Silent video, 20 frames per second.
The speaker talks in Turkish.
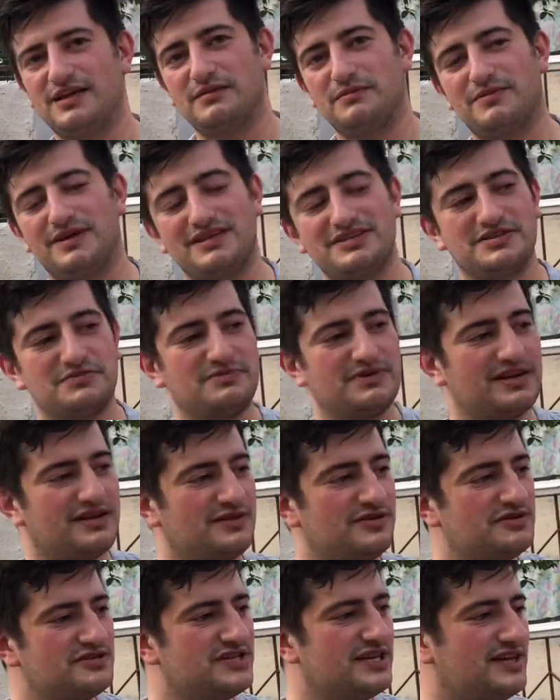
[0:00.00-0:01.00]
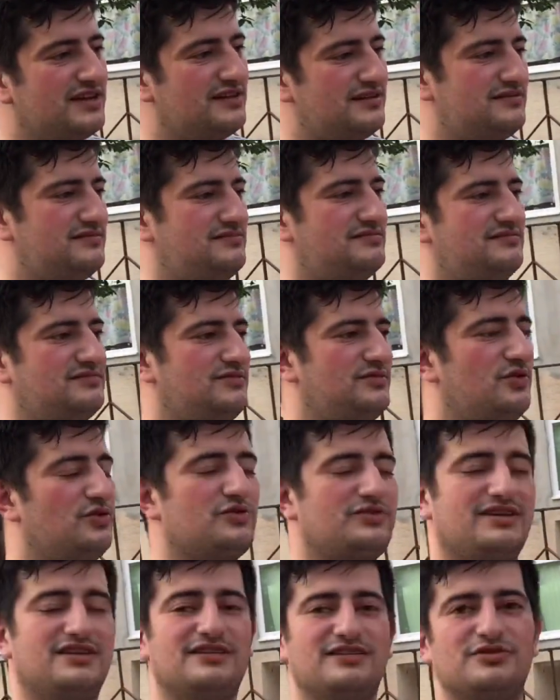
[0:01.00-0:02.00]
Bence bir an önce
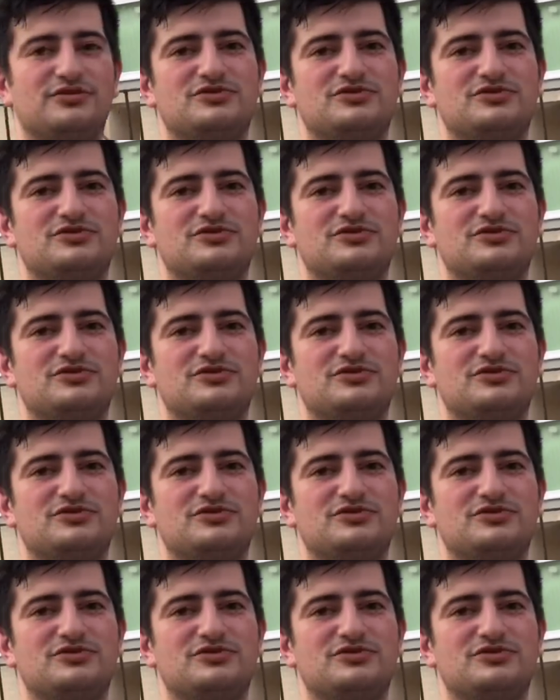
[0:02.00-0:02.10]
ortalığın